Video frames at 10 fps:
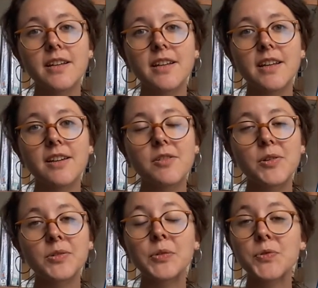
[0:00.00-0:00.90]
Et
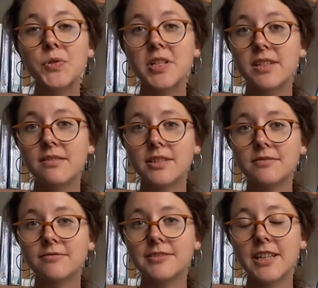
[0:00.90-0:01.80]
dans ce livre,
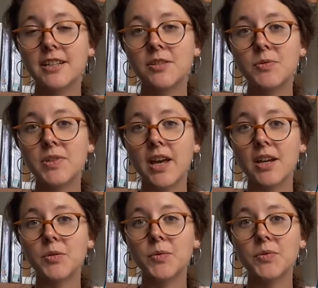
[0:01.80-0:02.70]
il nous a
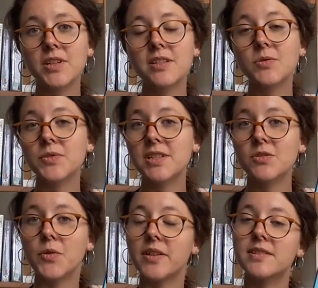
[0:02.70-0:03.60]
raconté son
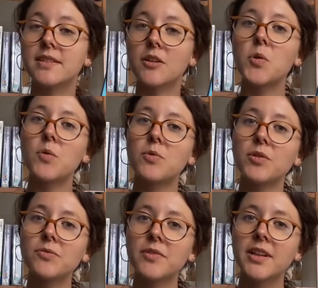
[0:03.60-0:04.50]
histoire. C'est un
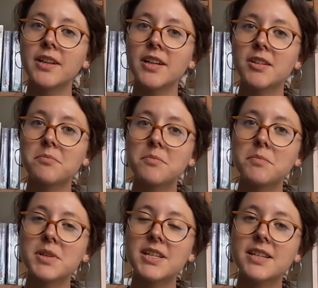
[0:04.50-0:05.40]
roman,
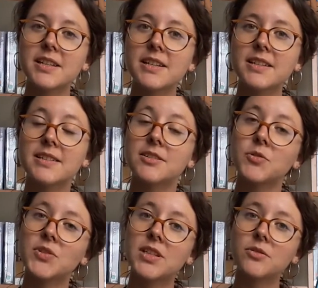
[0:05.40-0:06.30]
mais
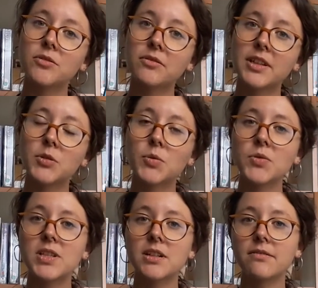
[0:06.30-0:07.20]
c'est aussi du vécu,
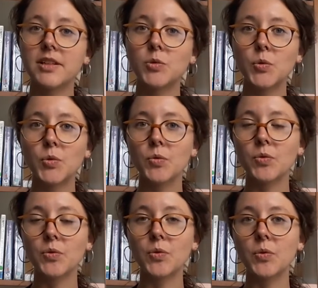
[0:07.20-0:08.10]
c'est le vécu
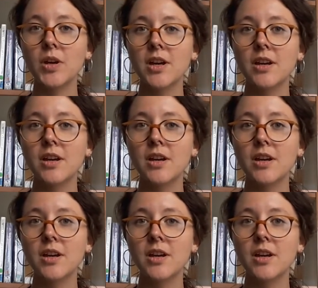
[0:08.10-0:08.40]
de,